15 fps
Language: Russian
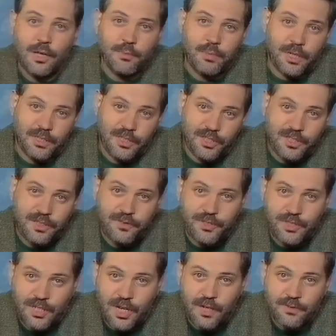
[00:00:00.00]
практически
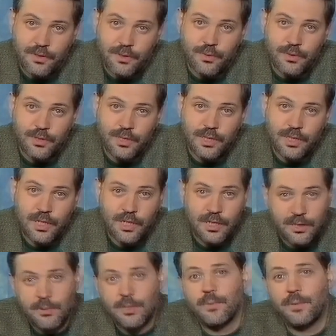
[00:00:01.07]
вся в Грузии.
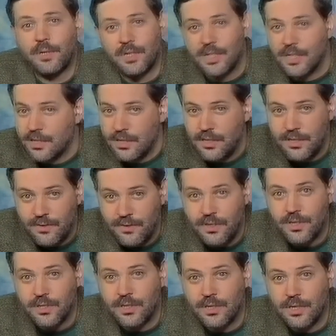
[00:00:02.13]
Им это прекрасно
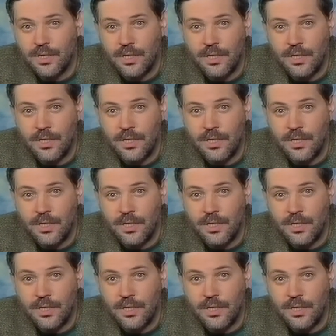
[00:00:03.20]
известно.